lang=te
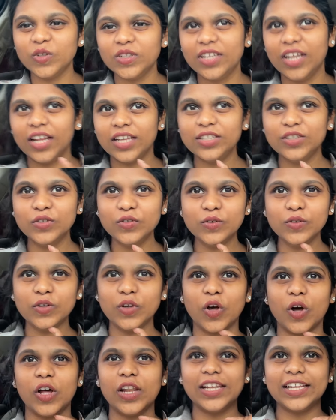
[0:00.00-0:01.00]
నన్ను
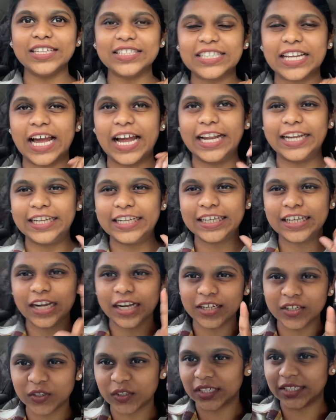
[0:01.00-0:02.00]
కాలేజ్ ఐడి
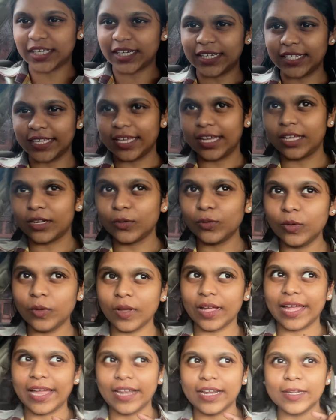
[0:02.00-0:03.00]
కార్డ్ ఒకటి అడిగారు
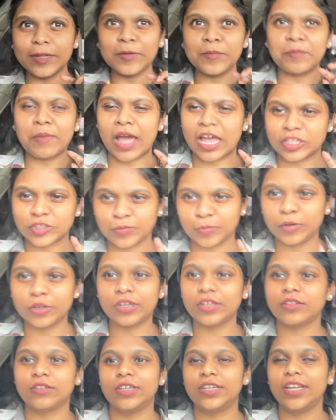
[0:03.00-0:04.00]
అండ్
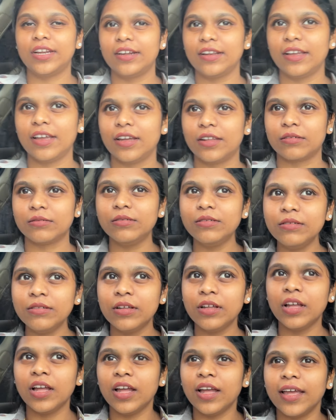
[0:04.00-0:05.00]
పాస్పోర్ట్ ఒకటి అడిగారు
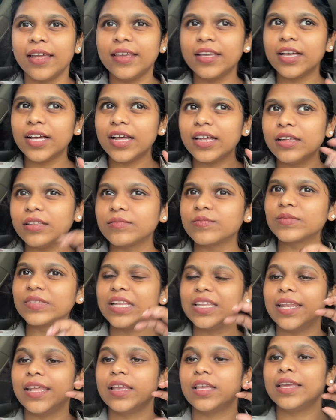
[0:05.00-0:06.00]
ఇంకా
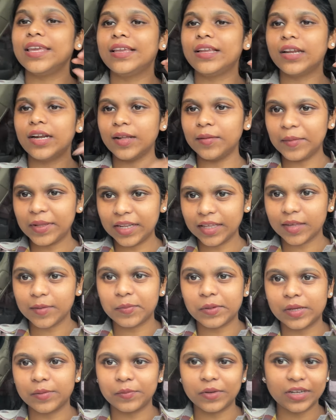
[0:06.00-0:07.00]
లైక్ ఇక్కడ మనకి
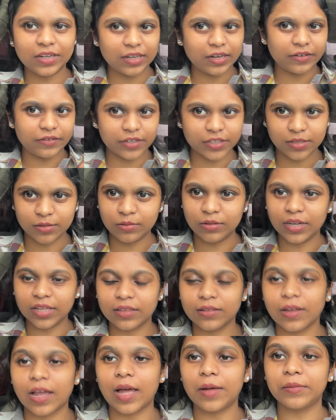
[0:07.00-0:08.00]
పర్మనెంట్ అడ్రస్
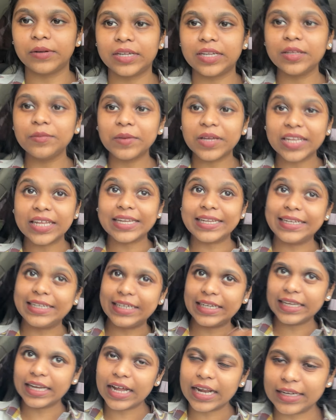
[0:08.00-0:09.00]
ఉండదు కాబట్టి మన
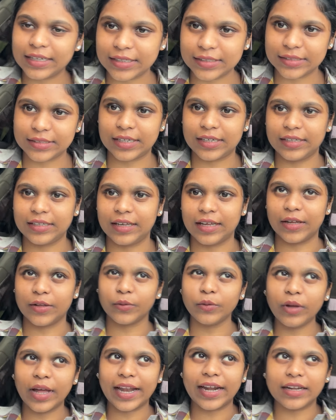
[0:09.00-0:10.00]
ఇండియా అడ్రస్
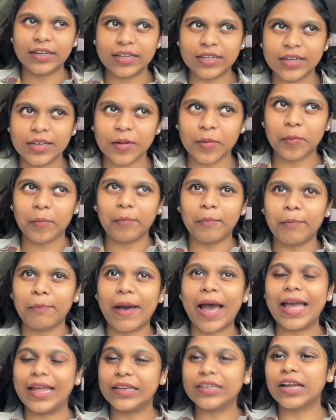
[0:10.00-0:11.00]
అడిగారు అండ్
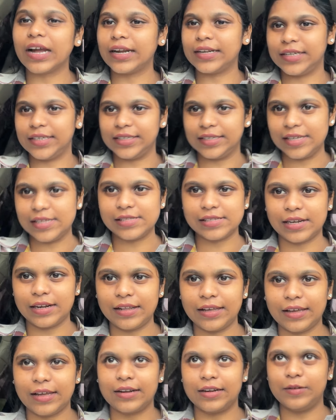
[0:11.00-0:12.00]
పాన్ కార్డ్ డీటెయిల్స్
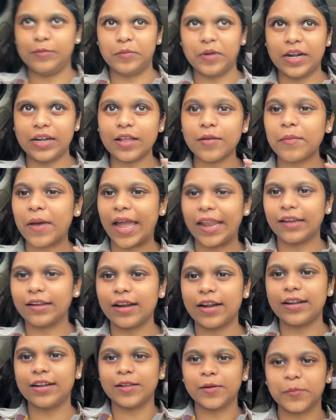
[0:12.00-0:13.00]
అడిగారు అనమాట పాన్
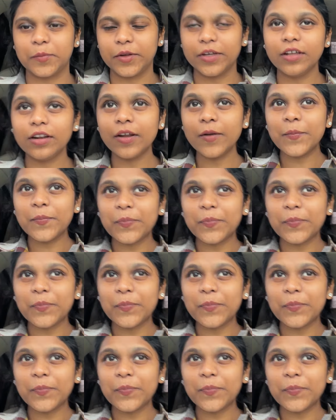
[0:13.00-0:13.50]
కార్డ్ నెంబర్